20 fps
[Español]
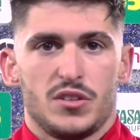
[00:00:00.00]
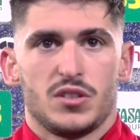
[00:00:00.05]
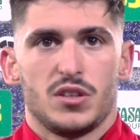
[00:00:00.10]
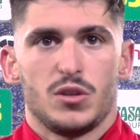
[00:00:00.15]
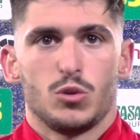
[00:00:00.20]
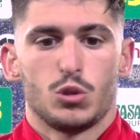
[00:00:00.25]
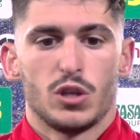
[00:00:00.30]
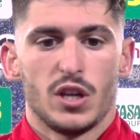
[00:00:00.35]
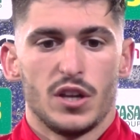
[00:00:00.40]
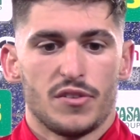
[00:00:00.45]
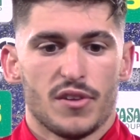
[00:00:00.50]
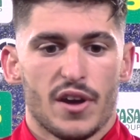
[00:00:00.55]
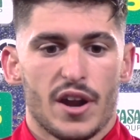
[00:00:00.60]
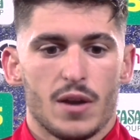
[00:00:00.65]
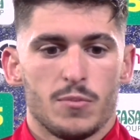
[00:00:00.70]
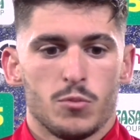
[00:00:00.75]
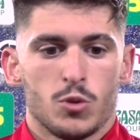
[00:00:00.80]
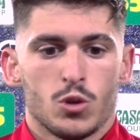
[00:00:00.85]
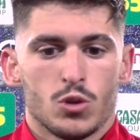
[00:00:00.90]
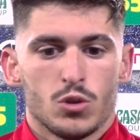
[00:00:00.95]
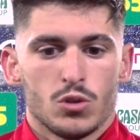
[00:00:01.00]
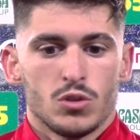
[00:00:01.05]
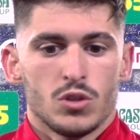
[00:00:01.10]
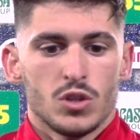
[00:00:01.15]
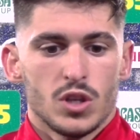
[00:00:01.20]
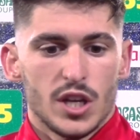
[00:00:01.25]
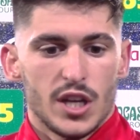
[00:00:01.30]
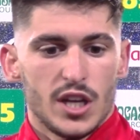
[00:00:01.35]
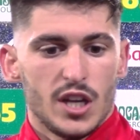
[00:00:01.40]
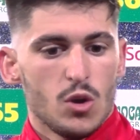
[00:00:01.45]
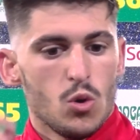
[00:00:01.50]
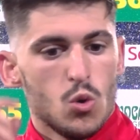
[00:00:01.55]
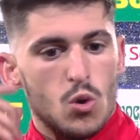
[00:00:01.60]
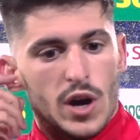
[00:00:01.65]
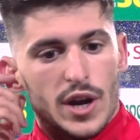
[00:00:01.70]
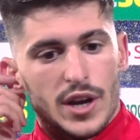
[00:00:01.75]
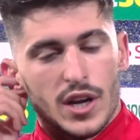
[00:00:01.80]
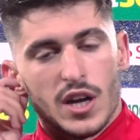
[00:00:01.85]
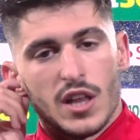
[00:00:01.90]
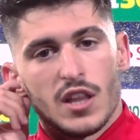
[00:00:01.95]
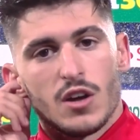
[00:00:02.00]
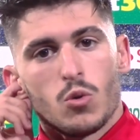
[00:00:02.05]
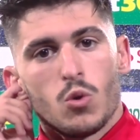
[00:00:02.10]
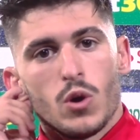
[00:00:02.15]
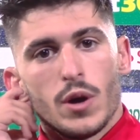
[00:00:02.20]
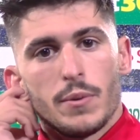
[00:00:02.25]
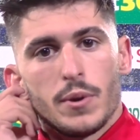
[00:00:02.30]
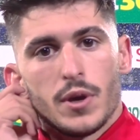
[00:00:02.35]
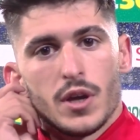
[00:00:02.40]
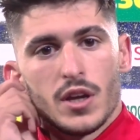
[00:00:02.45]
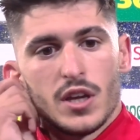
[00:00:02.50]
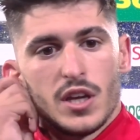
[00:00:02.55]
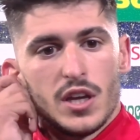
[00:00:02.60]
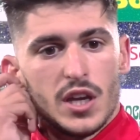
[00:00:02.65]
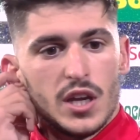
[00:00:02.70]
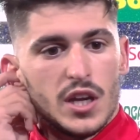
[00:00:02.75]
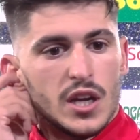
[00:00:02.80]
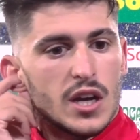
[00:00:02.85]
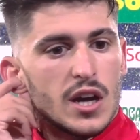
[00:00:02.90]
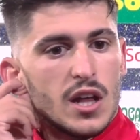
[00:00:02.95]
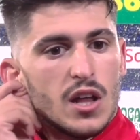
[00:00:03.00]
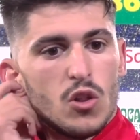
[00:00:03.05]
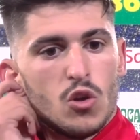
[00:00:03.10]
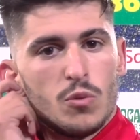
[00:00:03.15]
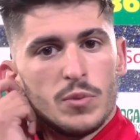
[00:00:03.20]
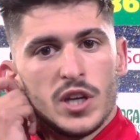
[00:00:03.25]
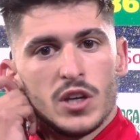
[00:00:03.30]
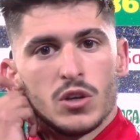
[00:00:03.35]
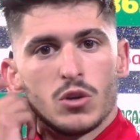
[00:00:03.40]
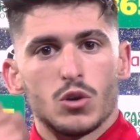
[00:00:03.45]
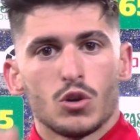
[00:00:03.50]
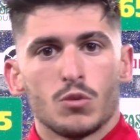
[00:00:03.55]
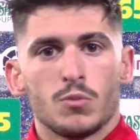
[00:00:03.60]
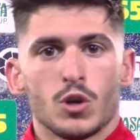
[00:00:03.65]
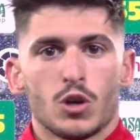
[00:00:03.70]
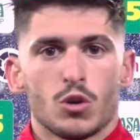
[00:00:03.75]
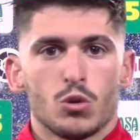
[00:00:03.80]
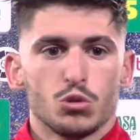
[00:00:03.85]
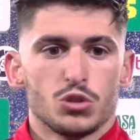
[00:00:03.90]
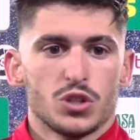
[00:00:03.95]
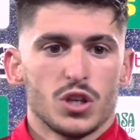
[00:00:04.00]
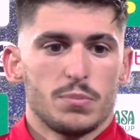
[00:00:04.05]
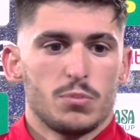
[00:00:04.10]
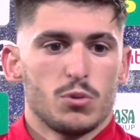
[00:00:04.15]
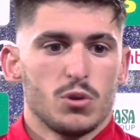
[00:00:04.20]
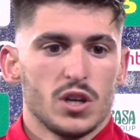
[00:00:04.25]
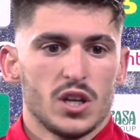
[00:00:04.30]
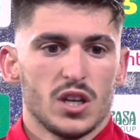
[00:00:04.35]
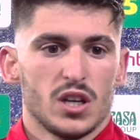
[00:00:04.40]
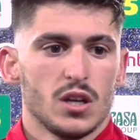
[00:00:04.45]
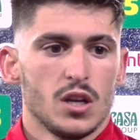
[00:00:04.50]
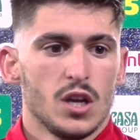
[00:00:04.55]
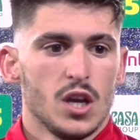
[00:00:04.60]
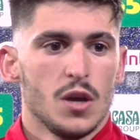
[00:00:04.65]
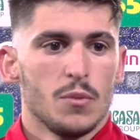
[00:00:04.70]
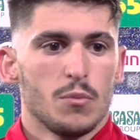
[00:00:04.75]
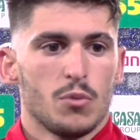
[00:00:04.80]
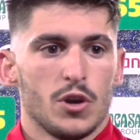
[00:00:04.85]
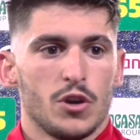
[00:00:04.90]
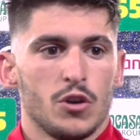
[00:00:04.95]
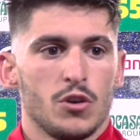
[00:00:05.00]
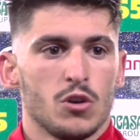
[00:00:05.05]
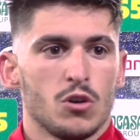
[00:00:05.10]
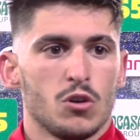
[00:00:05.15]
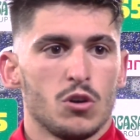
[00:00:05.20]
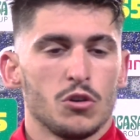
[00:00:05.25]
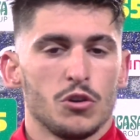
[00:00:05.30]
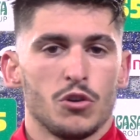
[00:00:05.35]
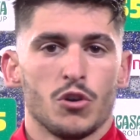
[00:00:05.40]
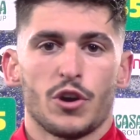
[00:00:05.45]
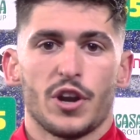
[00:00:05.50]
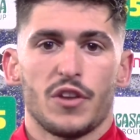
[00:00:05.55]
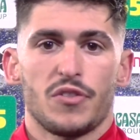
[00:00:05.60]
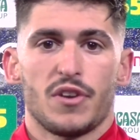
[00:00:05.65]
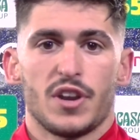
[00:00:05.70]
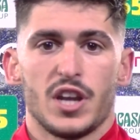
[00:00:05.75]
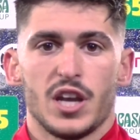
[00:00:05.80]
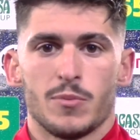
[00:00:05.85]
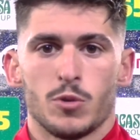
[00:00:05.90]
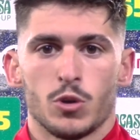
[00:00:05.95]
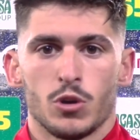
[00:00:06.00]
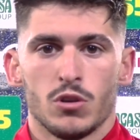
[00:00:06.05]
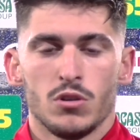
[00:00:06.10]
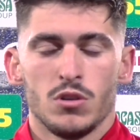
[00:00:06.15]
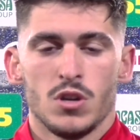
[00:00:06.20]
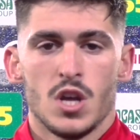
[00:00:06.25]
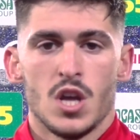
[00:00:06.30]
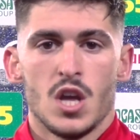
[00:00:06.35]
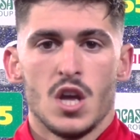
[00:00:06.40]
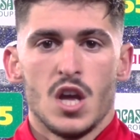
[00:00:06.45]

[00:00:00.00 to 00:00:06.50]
si utilizáramos el jugar cada jueves y cada domingo como excusa, pues, pues no, no creceríamos, ¿no?